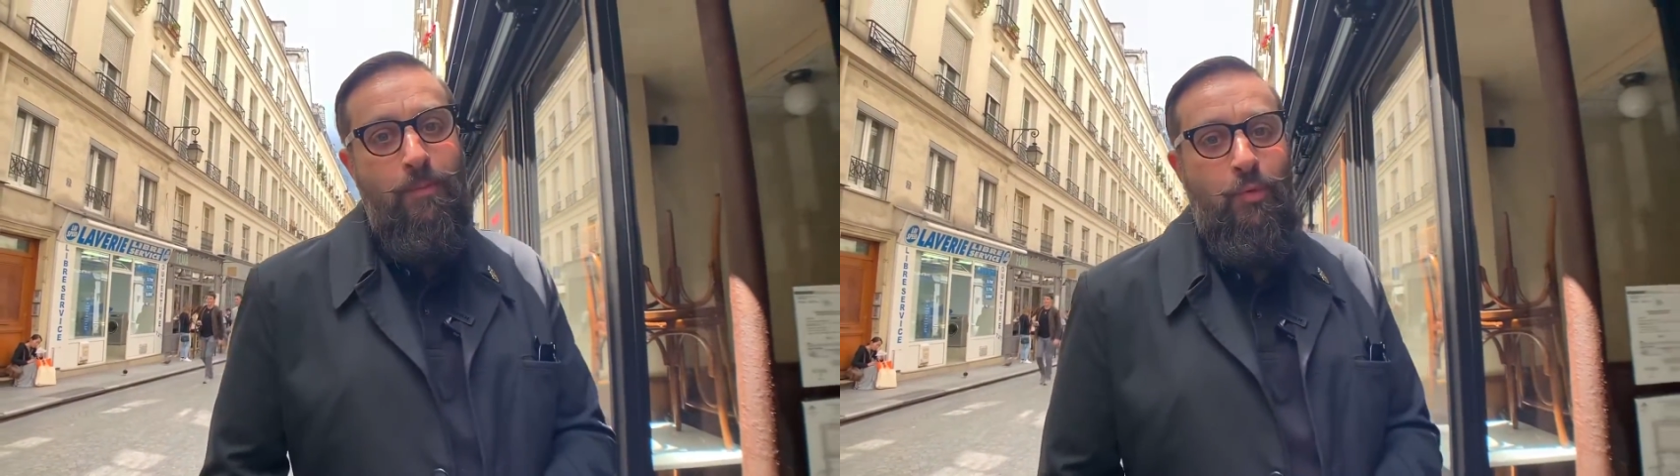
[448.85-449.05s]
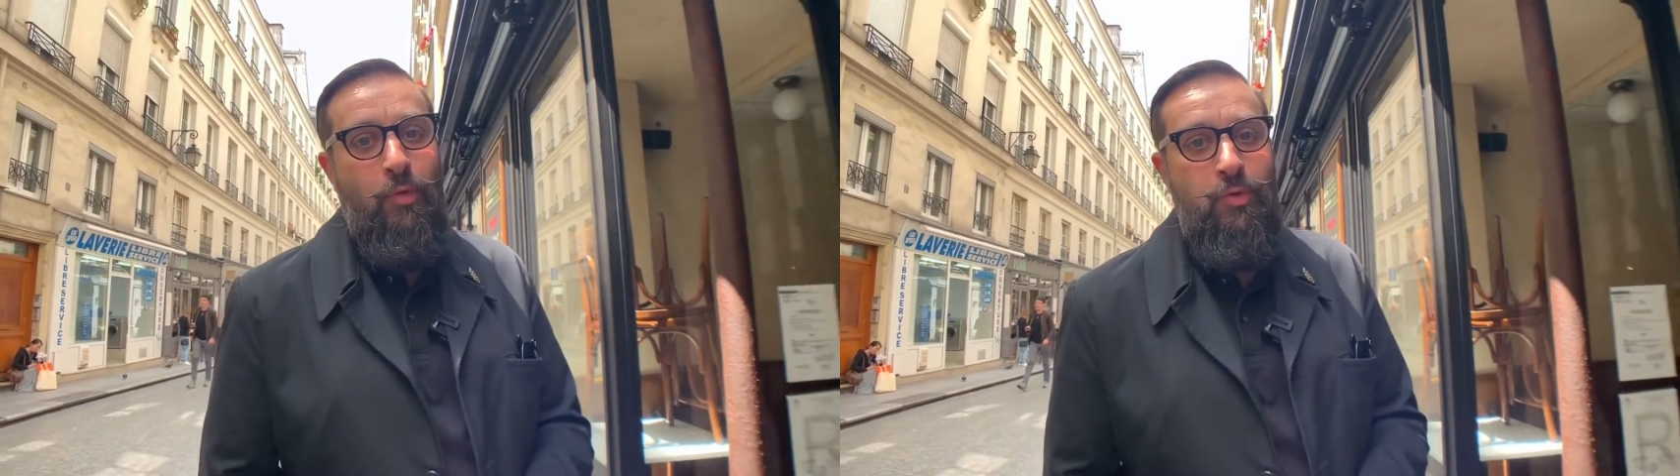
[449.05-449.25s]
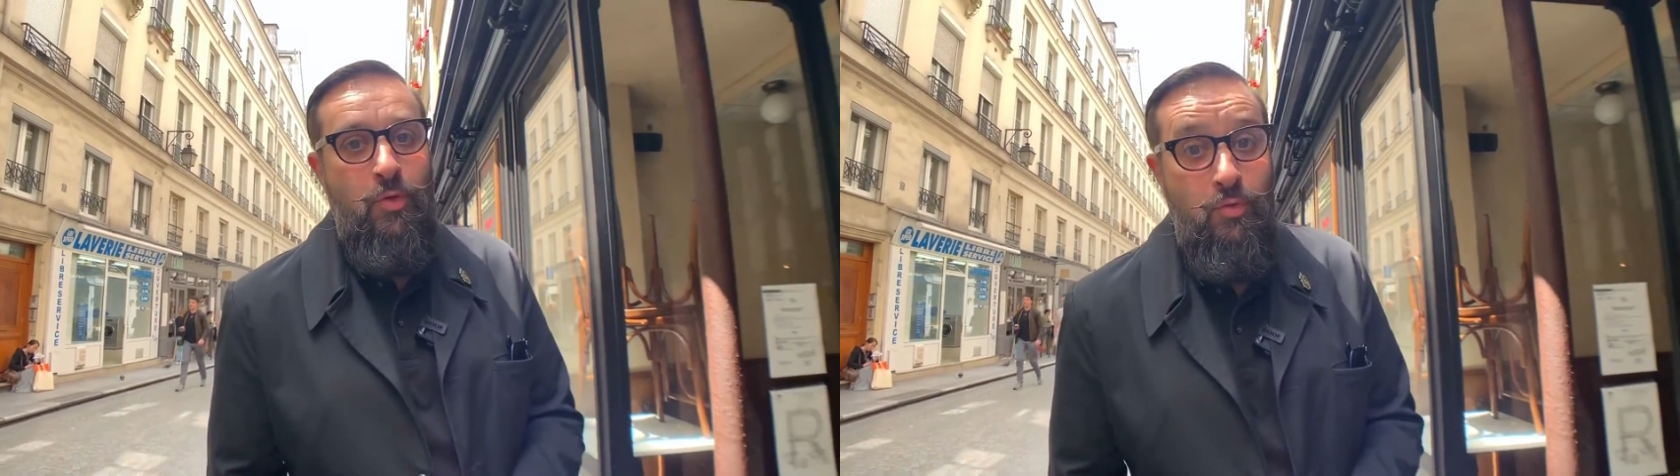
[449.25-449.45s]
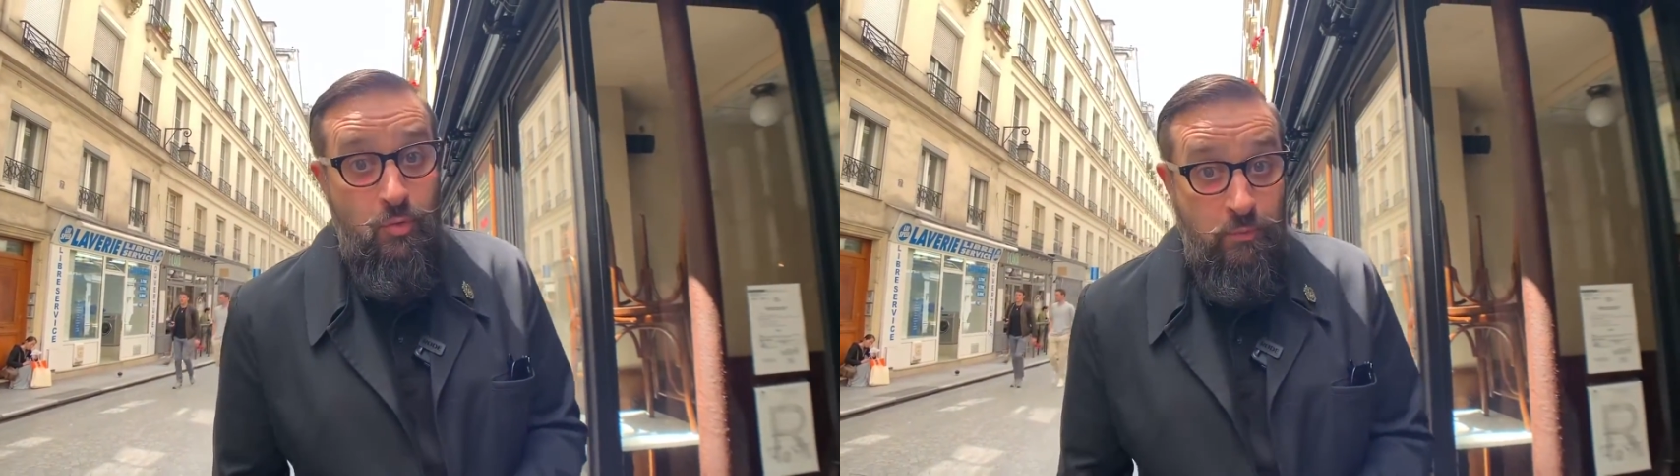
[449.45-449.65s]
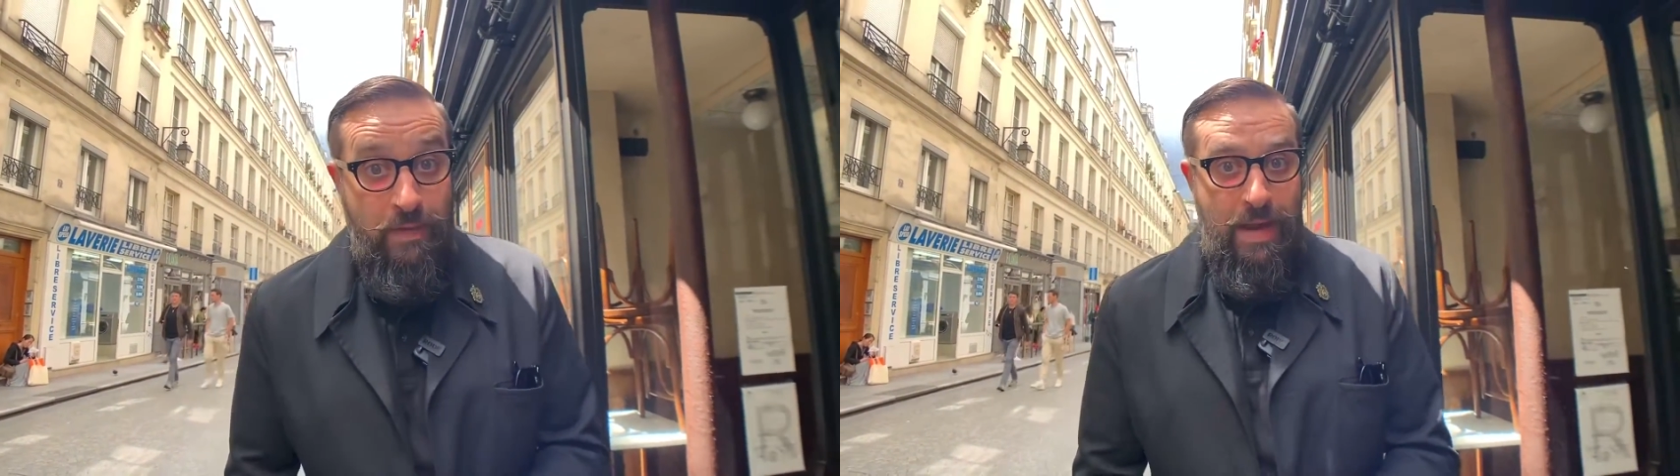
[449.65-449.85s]
pour une
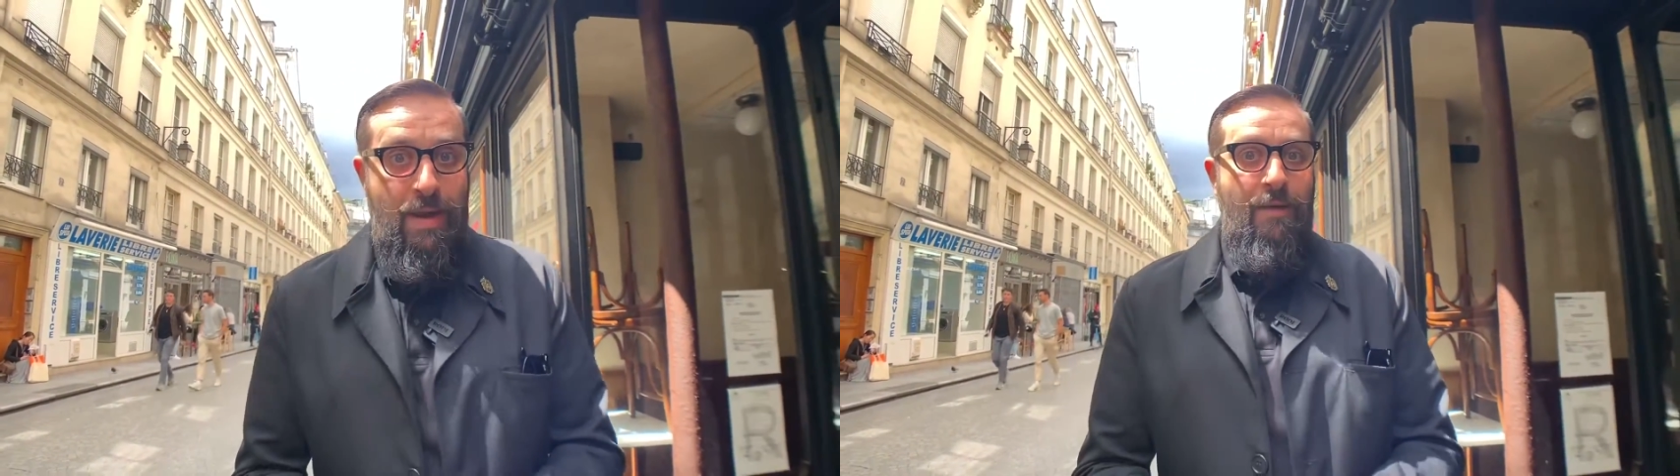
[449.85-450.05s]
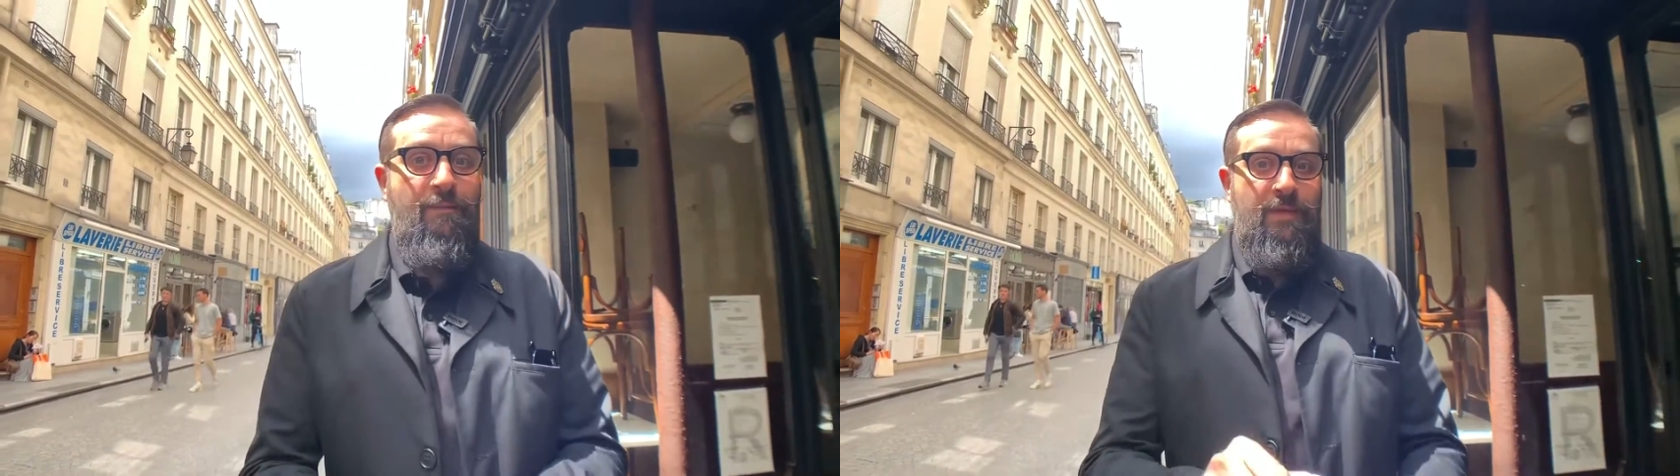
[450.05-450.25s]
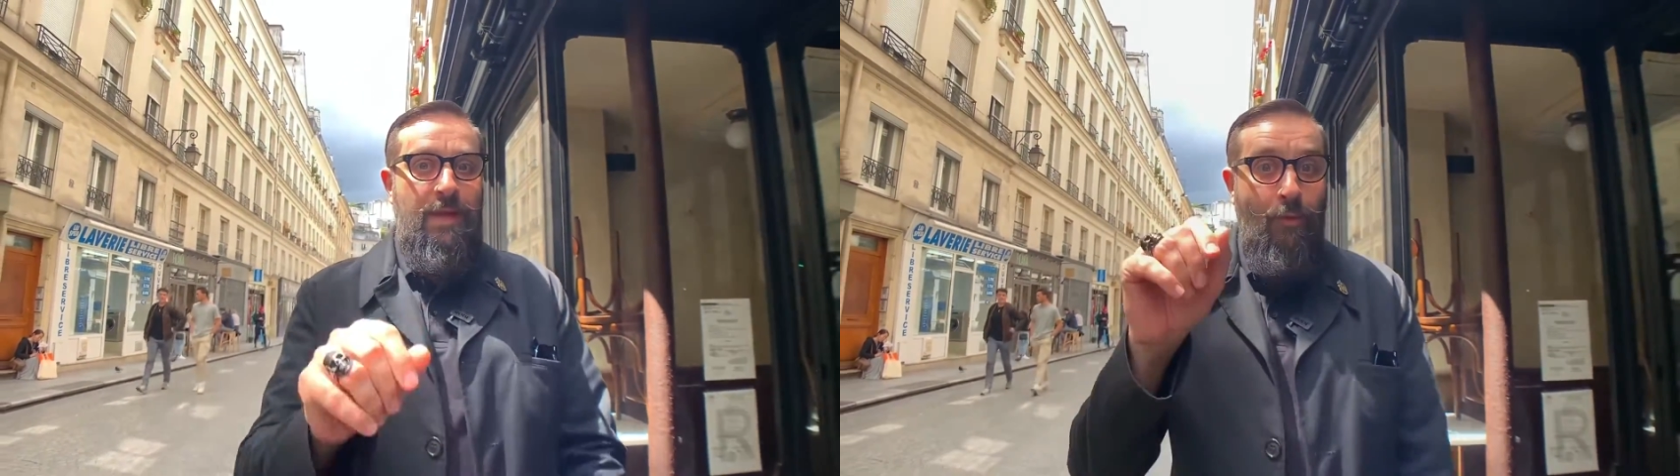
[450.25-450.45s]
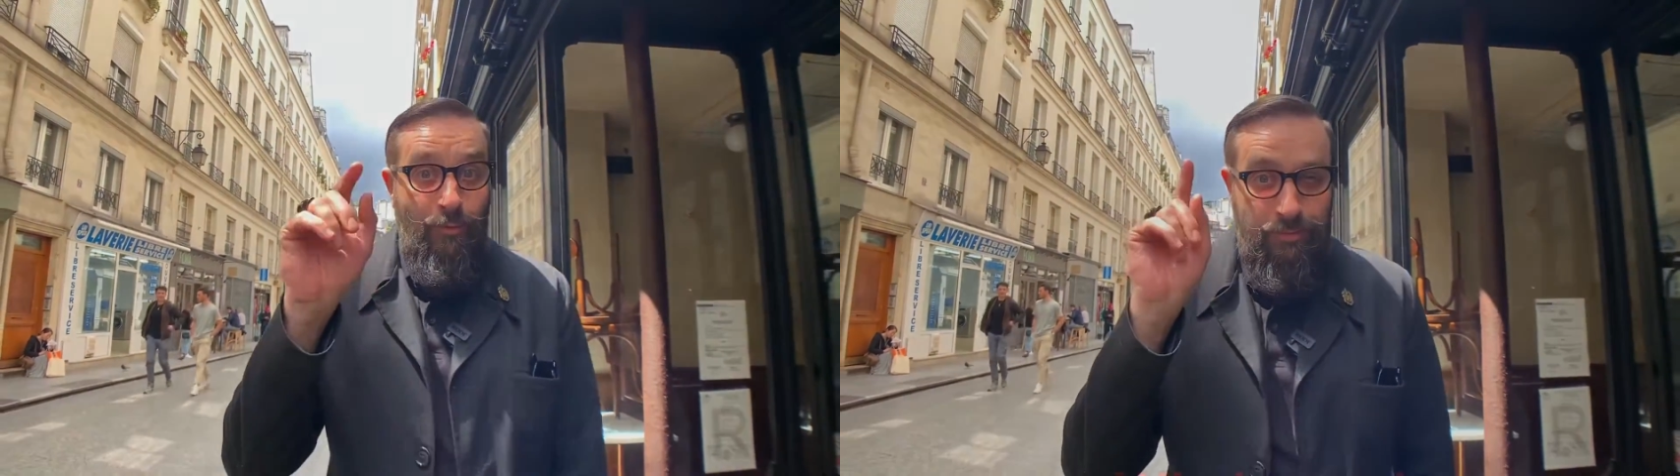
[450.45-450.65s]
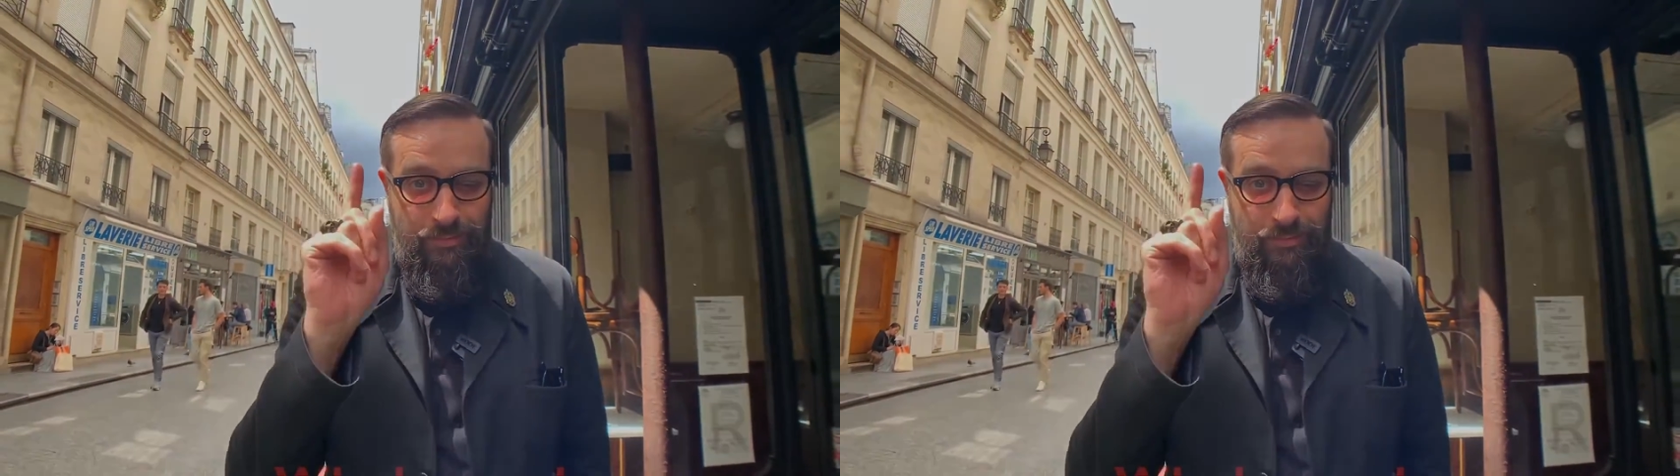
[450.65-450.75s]
nouvelle vidéo.